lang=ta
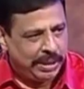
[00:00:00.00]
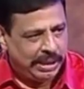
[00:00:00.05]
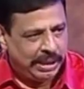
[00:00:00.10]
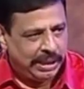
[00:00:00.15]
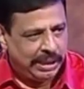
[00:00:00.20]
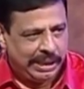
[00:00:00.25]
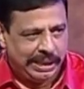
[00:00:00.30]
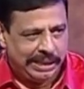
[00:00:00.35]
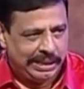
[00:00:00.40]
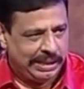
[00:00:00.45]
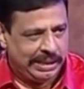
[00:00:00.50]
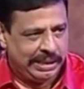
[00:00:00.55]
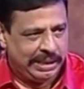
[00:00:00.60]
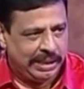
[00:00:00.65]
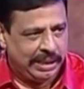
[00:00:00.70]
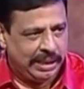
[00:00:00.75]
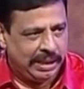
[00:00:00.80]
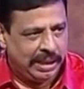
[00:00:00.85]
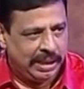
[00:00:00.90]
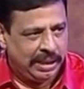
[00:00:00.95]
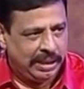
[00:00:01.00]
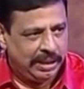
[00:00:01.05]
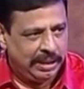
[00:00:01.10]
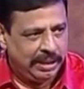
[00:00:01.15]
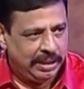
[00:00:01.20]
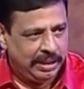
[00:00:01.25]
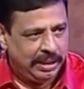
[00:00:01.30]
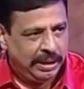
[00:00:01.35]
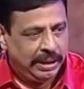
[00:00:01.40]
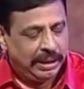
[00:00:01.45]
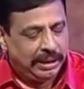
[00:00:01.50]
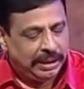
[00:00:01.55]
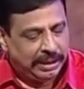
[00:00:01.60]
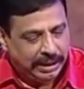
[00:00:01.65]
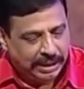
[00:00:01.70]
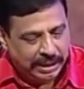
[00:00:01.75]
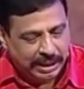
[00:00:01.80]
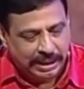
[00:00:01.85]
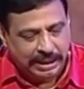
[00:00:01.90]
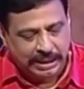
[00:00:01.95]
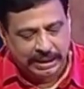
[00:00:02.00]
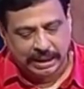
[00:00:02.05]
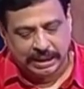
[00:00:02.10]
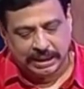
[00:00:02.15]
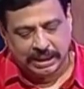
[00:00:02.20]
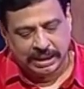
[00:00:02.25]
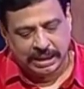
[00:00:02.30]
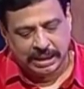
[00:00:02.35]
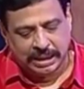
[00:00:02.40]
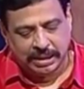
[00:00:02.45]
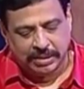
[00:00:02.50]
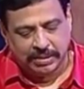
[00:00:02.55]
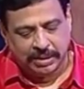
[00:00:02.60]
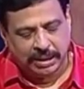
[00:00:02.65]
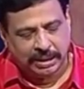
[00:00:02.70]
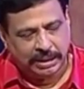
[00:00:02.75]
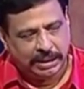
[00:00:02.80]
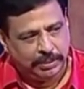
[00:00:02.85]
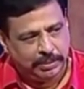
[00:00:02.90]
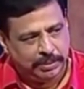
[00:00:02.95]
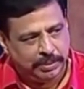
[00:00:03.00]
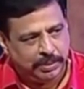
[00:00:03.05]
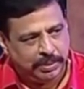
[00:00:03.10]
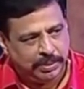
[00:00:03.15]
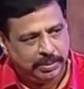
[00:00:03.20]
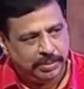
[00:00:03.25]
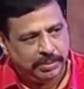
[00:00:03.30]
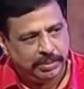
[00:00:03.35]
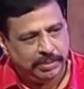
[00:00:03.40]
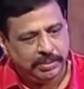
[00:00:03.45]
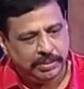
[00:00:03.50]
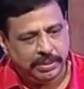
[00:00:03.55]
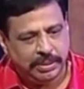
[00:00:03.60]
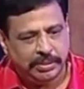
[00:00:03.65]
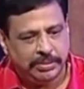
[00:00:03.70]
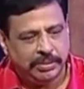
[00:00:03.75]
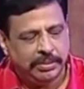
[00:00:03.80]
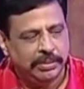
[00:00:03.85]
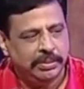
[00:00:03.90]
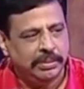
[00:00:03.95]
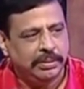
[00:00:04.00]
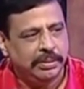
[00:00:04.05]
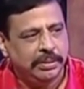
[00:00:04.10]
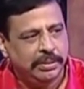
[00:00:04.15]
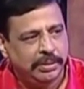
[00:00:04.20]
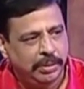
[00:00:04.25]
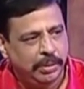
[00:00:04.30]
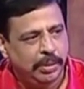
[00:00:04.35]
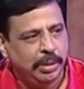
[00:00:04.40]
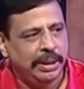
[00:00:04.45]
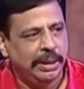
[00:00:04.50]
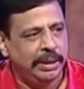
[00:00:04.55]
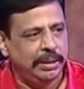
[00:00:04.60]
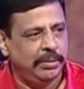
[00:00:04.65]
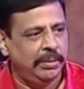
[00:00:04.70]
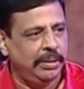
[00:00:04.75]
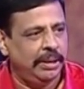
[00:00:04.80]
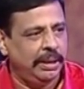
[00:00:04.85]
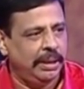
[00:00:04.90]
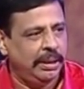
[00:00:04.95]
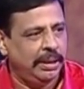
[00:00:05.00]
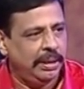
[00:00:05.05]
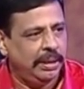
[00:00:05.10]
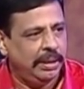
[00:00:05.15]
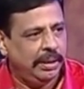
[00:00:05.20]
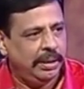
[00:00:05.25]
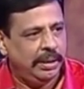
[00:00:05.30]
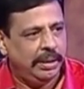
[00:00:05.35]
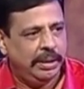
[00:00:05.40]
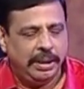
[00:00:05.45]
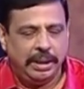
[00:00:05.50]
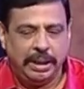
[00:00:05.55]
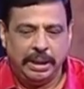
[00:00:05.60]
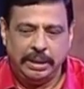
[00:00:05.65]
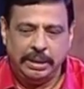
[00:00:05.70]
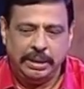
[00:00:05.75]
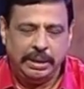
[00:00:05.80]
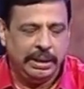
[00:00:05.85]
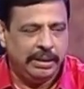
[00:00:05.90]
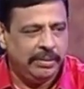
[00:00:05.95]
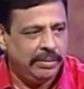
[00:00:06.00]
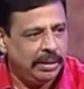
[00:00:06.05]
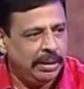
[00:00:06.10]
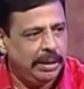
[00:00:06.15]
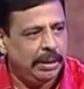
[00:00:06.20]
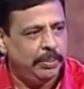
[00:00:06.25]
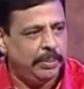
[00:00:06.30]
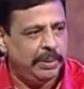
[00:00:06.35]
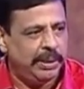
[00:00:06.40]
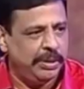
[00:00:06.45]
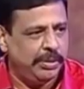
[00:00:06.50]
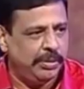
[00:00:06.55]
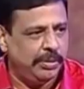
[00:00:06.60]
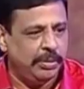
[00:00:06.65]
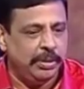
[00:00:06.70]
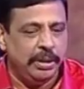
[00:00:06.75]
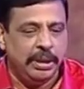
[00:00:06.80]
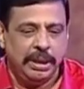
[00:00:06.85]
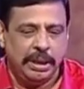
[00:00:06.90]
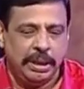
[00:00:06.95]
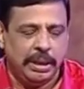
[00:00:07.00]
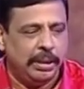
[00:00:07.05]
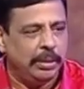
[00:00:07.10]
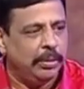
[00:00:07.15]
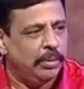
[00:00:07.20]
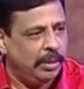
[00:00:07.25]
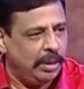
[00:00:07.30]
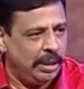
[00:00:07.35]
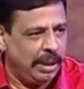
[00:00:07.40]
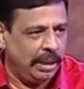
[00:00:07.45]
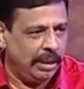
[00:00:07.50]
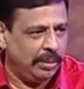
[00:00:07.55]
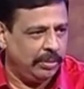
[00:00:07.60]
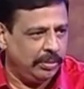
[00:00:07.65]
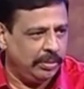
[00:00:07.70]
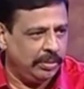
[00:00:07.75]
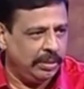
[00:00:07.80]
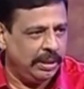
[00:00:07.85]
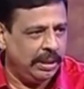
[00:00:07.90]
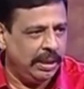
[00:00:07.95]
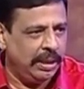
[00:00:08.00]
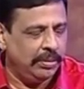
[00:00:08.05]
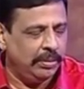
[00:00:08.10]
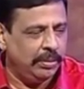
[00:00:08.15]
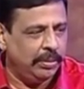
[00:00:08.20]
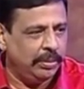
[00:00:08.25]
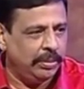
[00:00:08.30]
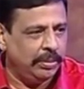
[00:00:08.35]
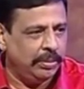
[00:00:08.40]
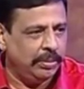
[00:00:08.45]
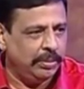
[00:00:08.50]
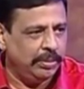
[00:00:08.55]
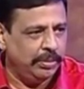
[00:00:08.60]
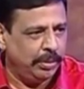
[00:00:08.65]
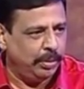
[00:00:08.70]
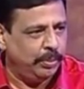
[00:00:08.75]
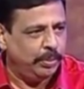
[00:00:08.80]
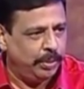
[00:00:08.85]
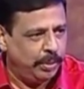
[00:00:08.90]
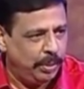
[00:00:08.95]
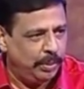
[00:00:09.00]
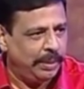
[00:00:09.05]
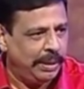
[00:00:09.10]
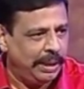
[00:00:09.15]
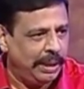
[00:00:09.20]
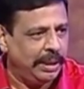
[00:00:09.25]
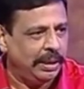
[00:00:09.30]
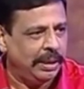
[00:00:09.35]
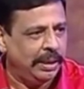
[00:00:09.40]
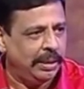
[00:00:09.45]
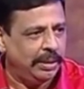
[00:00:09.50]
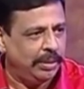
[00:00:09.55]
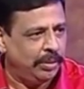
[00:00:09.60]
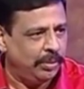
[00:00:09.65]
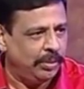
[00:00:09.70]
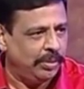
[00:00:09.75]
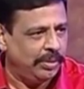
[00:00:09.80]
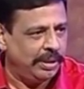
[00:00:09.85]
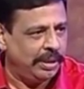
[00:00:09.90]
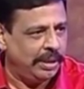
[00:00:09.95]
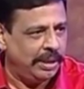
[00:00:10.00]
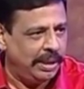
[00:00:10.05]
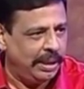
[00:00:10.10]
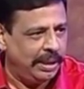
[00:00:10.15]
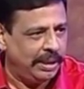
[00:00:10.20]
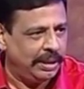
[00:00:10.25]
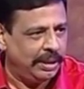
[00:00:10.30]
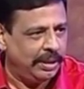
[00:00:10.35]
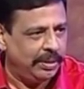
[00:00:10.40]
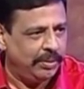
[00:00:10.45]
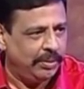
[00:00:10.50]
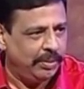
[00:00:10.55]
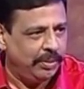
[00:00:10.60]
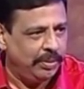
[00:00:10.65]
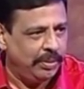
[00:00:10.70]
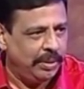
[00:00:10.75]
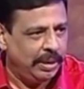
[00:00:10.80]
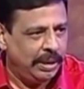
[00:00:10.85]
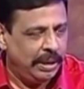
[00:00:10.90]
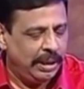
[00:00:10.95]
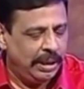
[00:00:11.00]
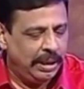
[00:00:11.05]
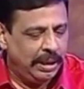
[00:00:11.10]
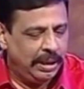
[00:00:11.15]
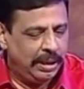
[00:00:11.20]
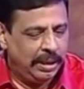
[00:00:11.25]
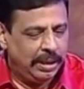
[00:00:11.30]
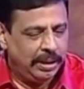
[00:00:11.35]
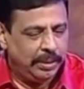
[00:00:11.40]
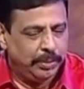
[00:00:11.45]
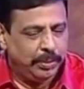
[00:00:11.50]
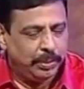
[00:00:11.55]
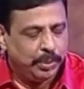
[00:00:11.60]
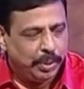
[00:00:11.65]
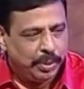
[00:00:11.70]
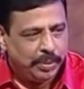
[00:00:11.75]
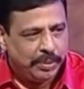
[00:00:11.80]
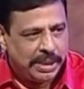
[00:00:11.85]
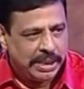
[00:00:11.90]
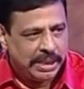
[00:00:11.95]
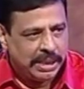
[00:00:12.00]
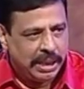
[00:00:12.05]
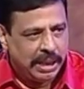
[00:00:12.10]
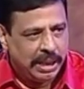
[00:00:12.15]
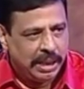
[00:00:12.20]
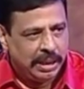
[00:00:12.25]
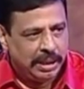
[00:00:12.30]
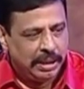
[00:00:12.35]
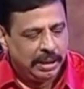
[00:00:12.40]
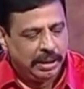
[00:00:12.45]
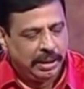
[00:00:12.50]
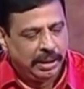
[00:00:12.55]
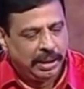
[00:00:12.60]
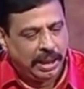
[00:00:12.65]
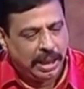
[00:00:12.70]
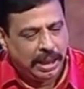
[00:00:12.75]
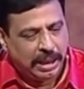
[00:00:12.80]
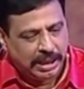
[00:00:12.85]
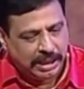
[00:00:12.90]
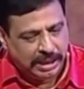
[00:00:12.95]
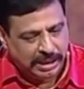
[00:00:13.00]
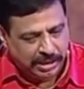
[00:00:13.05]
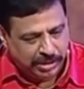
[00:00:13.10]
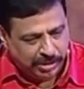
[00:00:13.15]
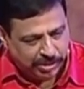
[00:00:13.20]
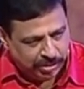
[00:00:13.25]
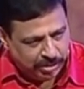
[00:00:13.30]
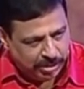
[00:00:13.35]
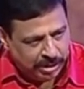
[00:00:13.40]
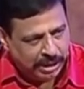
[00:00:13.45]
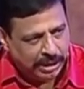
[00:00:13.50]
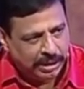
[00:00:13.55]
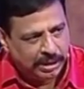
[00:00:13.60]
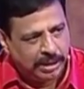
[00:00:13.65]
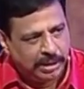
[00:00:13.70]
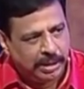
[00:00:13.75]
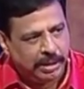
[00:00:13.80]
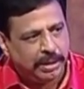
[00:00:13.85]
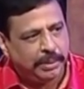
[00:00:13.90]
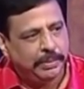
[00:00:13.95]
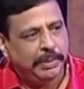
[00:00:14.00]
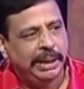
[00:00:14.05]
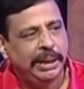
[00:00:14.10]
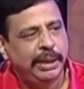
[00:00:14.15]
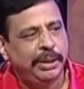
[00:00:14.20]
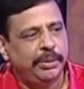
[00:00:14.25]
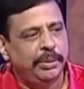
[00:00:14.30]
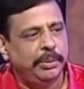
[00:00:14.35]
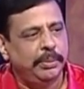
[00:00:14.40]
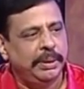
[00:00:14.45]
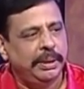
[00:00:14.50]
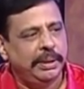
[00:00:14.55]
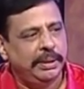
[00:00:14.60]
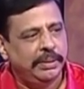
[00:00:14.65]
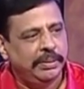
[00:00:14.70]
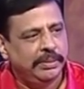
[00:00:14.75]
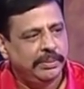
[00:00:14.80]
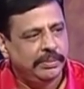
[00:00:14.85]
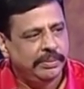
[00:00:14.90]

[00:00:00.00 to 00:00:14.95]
வருஷம் அவளுக்கு வேலை கிடைக்கல தினந்தோறும் அவள் காலையில் எழுந்தோடனே அவன் மாமியார் வந்து இந்த மாதிரி நீ பாத்திரத்திலலாம் கழுவு போய் இந்த சுவாமி விளக்கை ஏற்று வாசலில் போய் கோலம் போடு அப்படின்னு அந்த காலத்து ரூல்ஸ் எல்லாம் போட ஆரம்பிச்சாங்களாம் மூணு வருஷம் அவள் வந்து ஷி யூஸ் டு ரைட் மெயில் டு மீ